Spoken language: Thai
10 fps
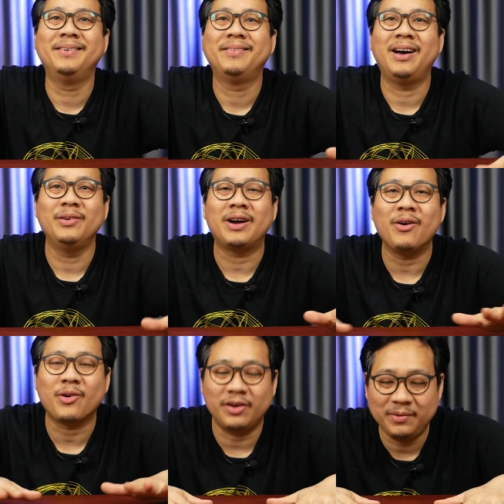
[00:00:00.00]
พาลูกเข้า
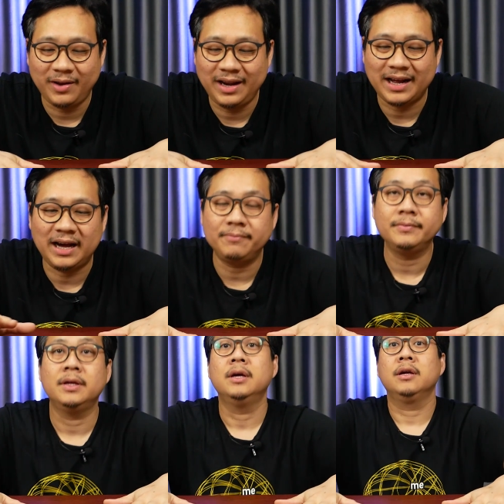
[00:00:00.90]
กรงเรียบร้อยแล้วครับ
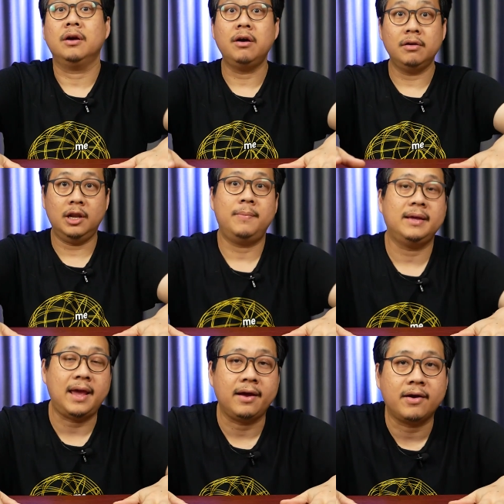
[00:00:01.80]
ก็เรามา
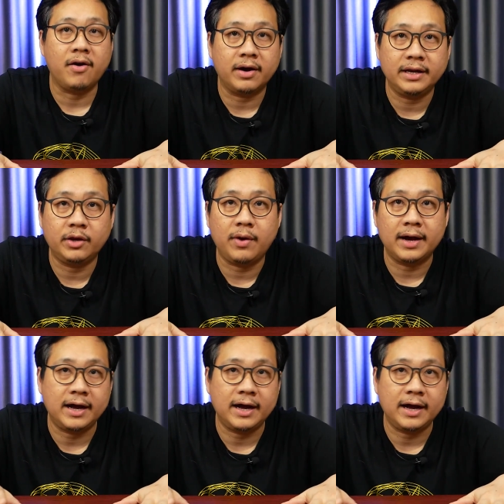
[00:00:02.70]
แกะกล่องกันดีกว่าค